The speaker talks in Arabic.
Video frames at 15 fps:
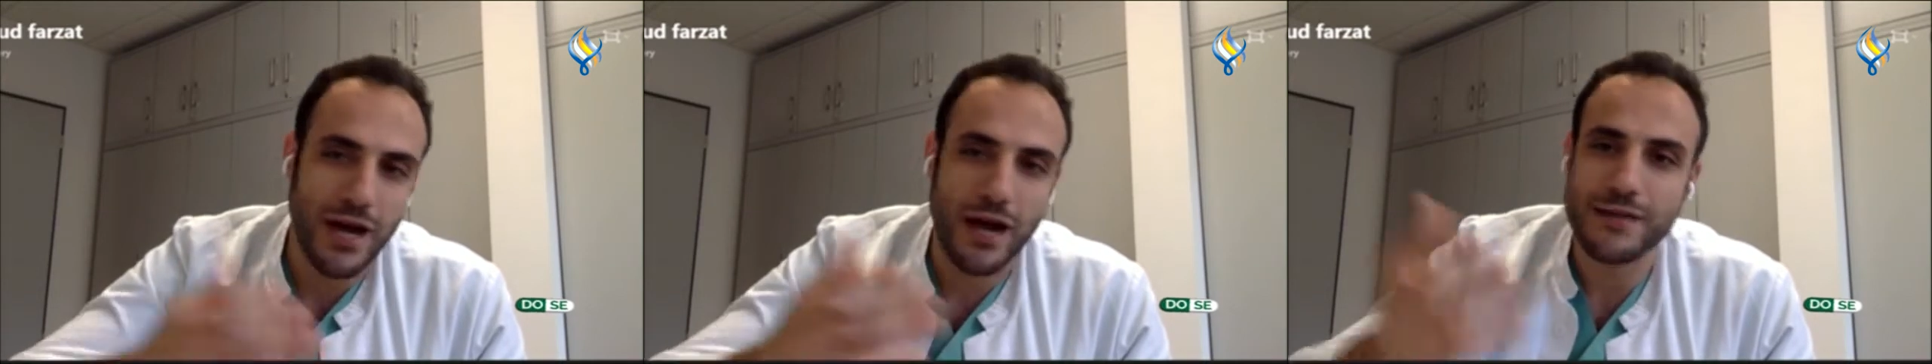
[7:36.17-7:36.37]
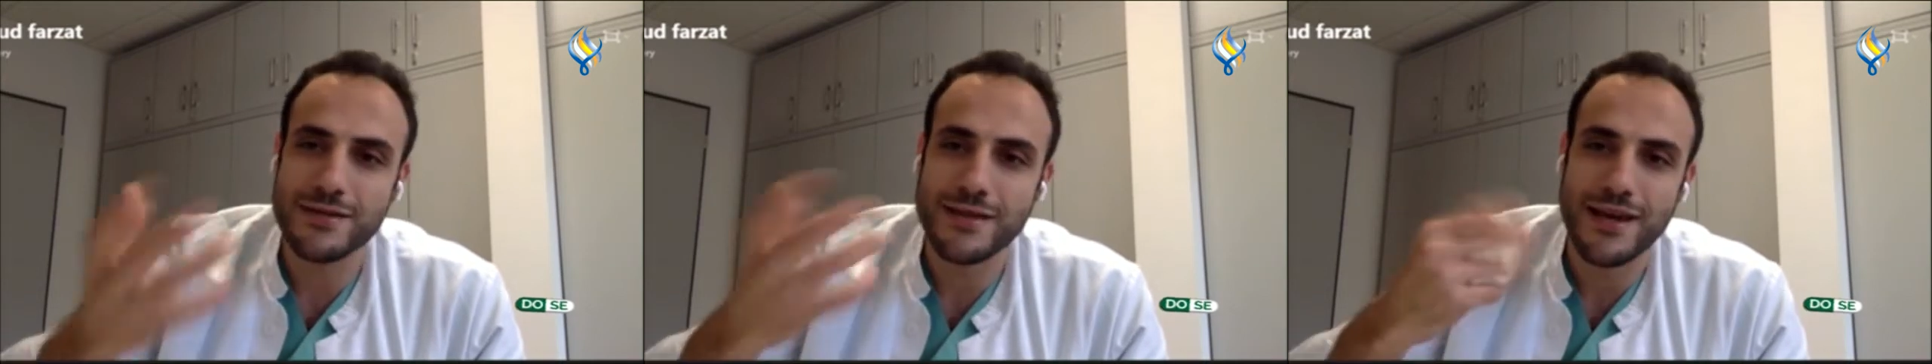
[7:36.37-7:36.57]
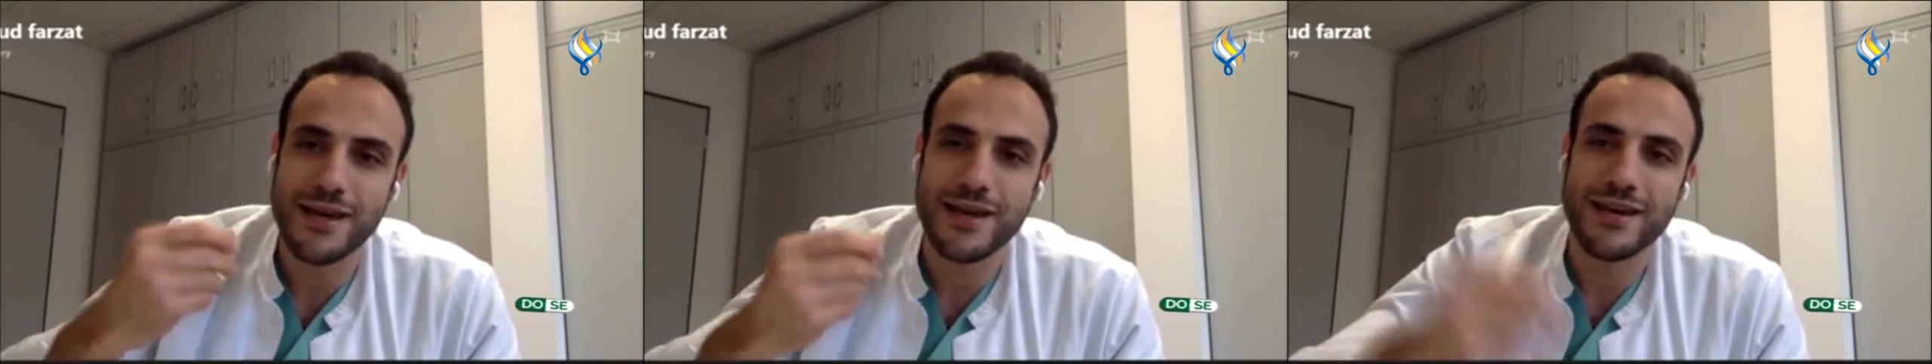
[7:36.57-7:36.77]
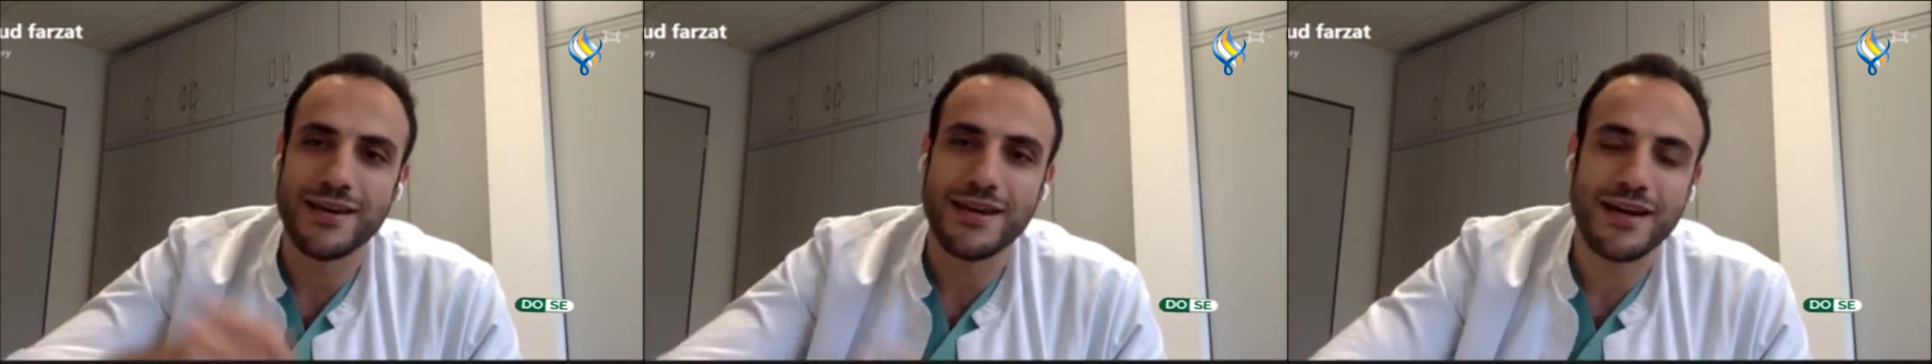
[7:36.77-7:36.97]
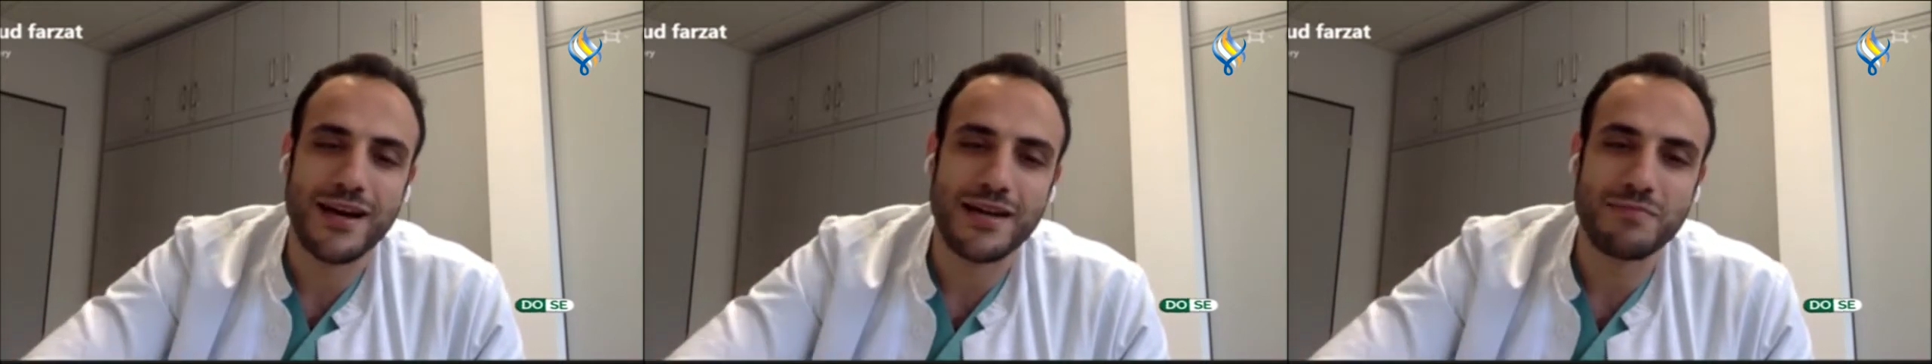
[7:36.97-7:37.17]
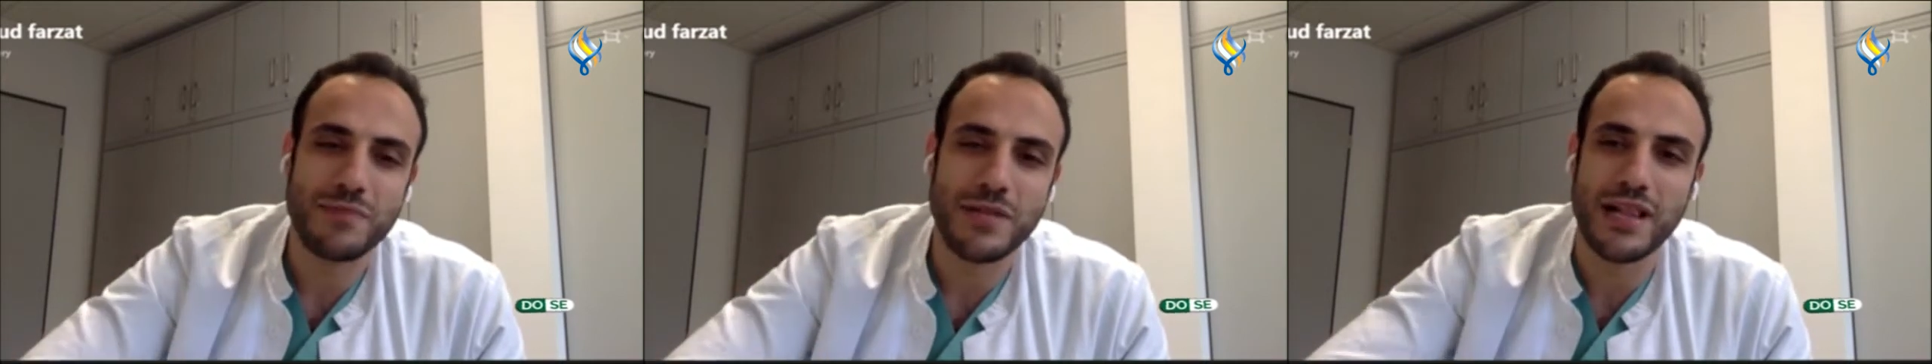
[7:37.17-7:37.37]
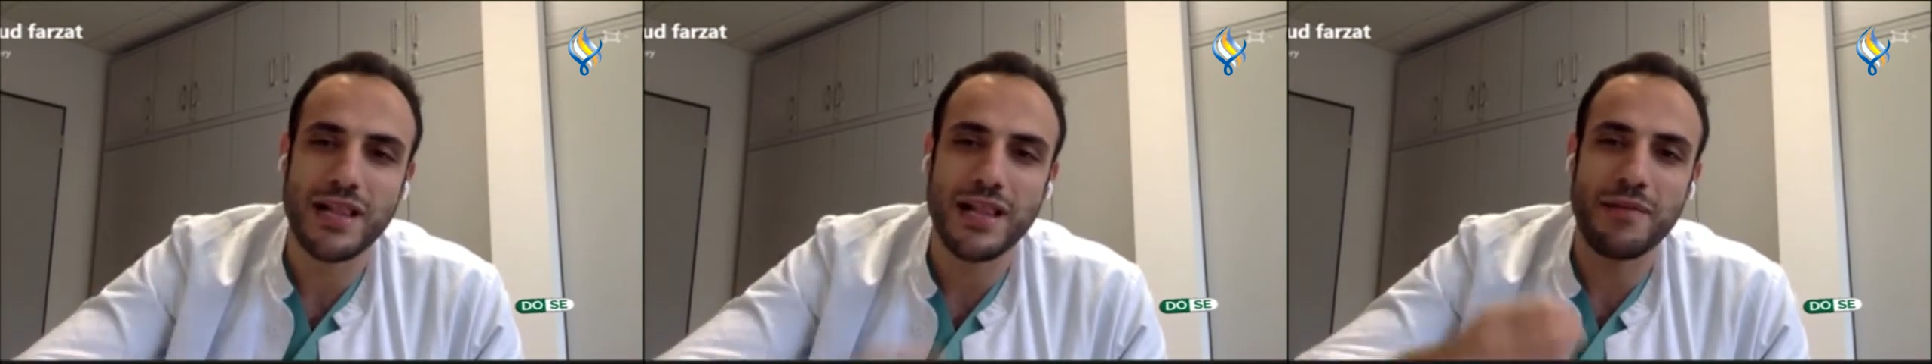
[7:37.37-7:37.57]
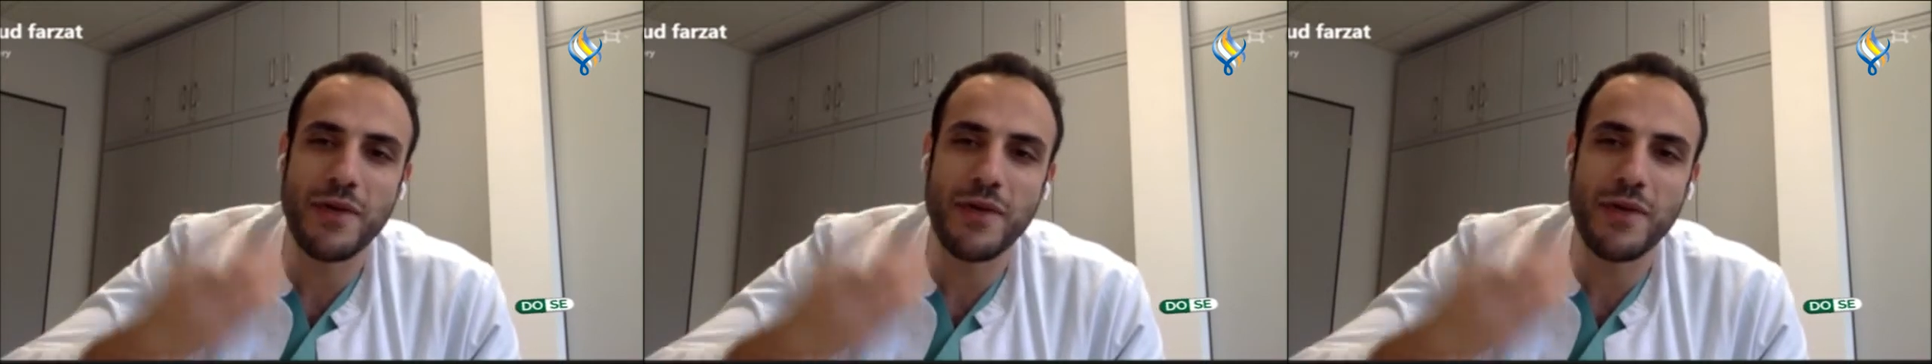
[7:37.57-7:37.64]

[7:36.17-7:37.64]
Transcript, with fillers: كانت هيك هي كانت مثل